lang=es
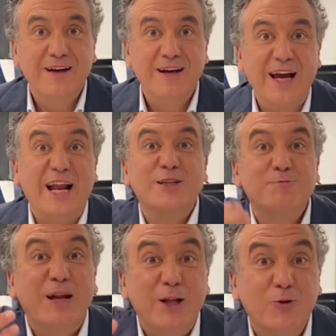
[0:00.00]
El
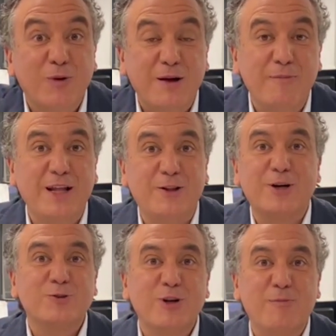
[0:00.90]
espíritu benemérito, que
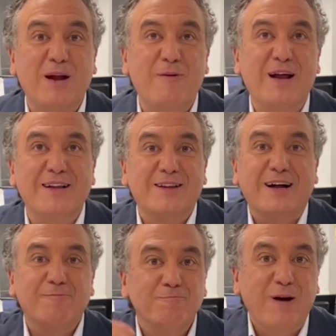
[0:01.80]
es una palabra
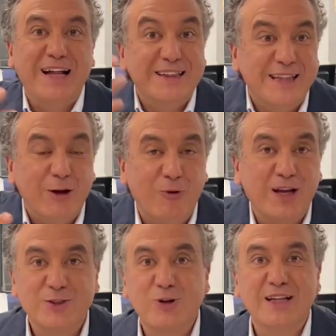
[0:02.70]
tan antigua y
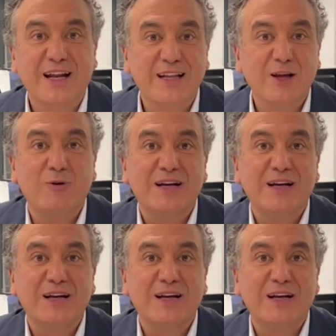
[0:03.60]
que suena tan antigua,